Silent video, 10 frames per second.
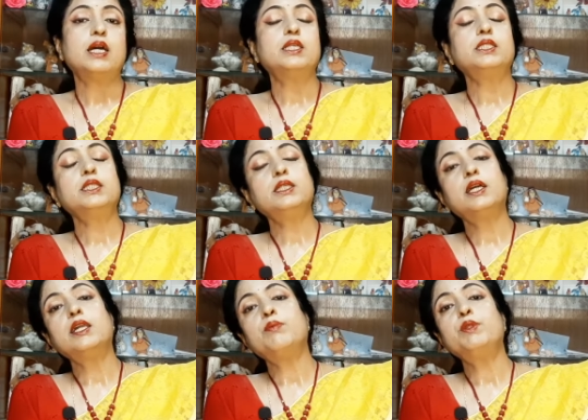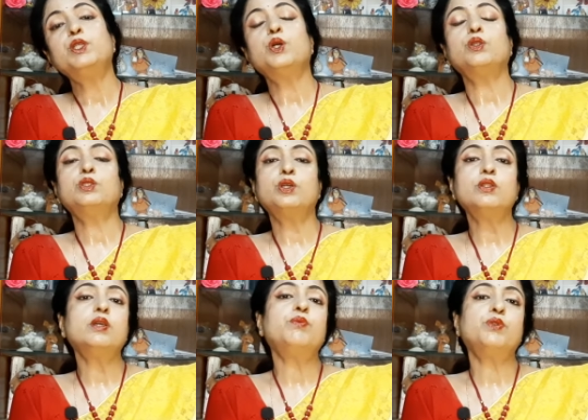আর শীতকালে আপনি
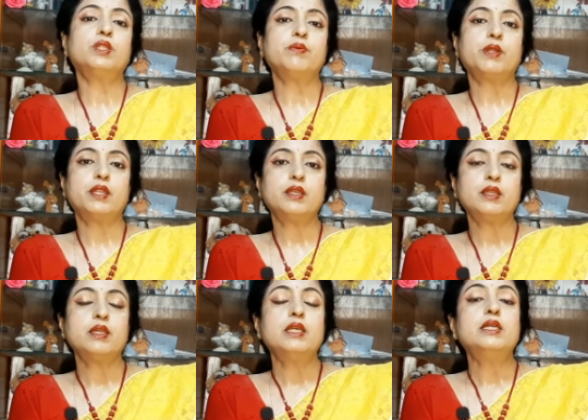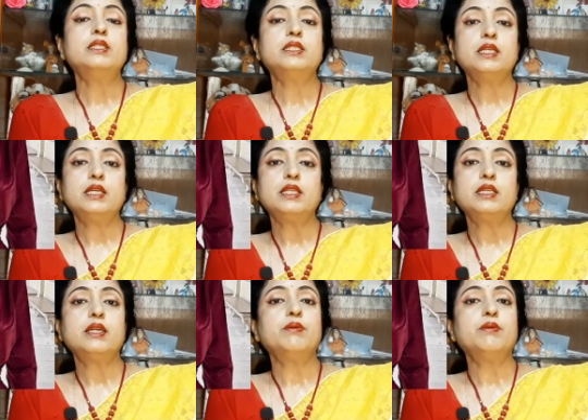স্বচ্ছন্দে পরতে পারেন সিল্ক